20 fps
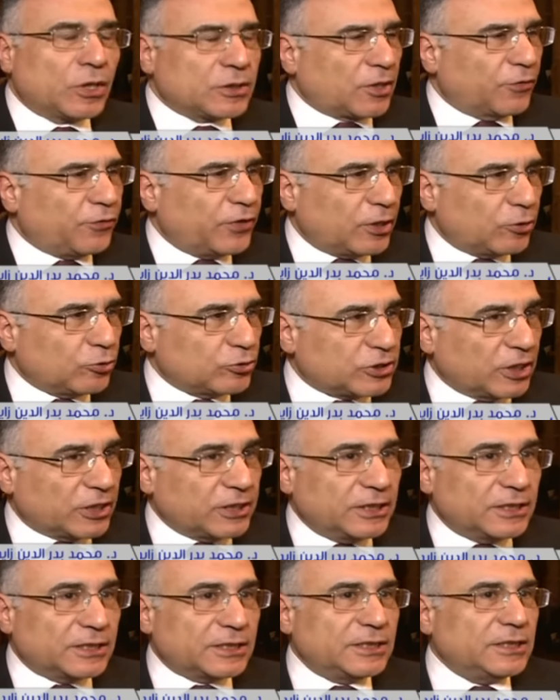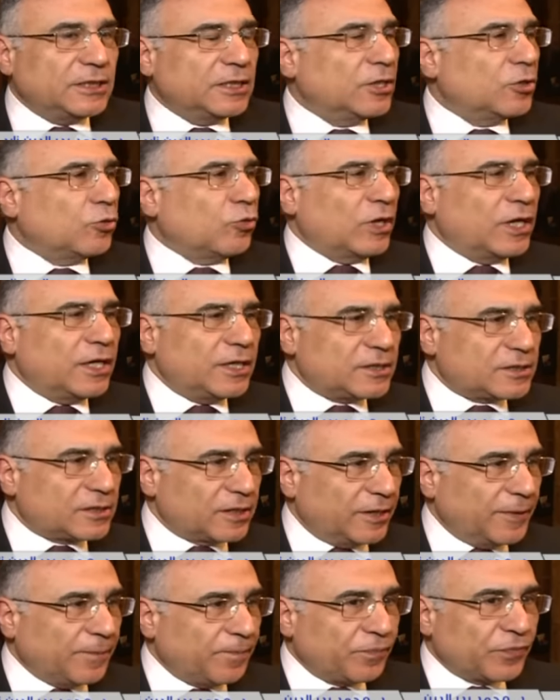تفاعل تاريخي وليس
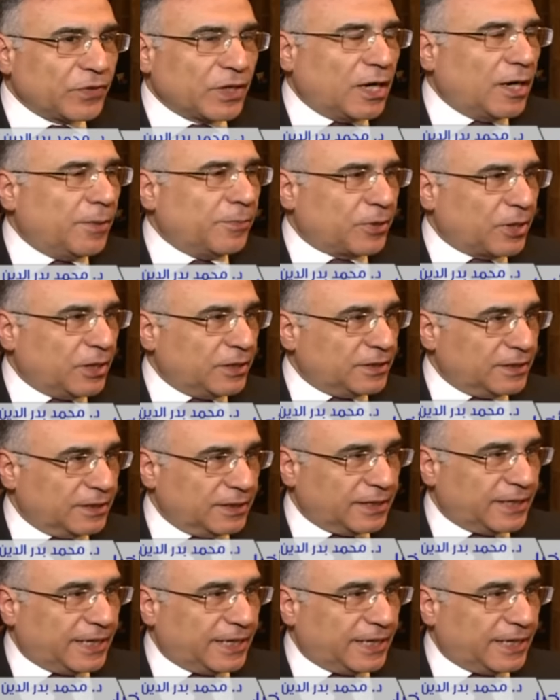امرا